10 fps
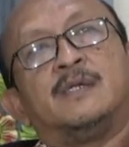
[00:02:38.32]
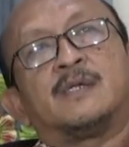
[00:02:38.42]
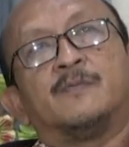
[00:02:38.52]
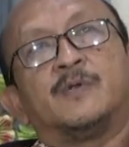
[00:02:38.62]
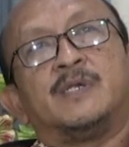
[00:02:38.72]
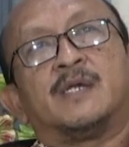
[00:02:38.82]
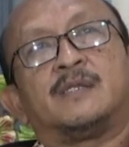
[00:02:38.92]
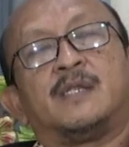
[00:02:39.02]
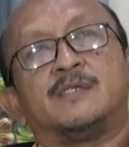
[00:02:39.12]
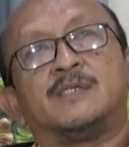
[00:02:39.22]
Kemudian
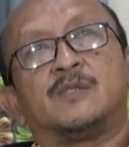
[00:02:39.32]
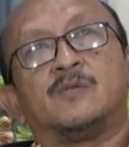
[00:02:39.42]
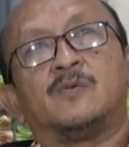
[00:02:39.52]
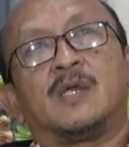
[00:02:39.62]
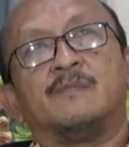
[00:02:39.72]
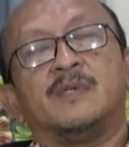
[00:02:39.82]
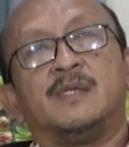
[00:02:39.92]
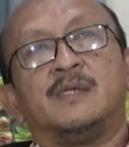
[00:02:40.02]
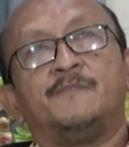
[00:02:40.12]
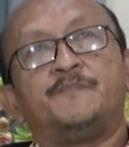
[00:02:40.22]
dari situ
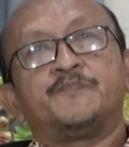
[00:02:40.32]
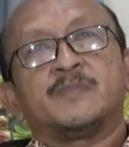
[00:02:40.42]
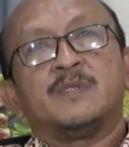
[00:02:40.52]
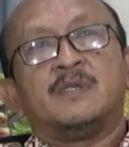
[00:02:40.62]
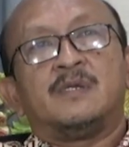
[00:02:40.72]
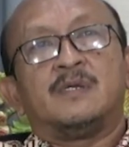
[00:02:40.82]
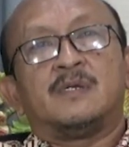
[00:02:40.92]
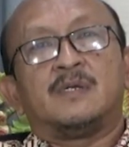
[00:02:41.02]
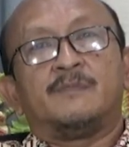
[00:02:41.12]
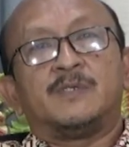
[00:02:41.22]
kami
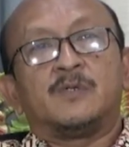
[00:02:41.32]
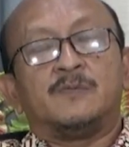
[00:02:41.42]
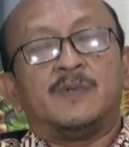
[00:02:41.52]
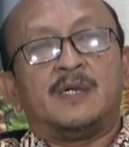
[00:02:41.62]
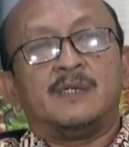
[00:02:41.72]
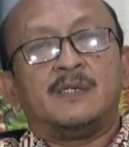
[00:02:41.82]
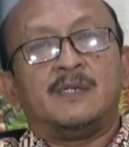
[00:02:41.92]
uh, mencoba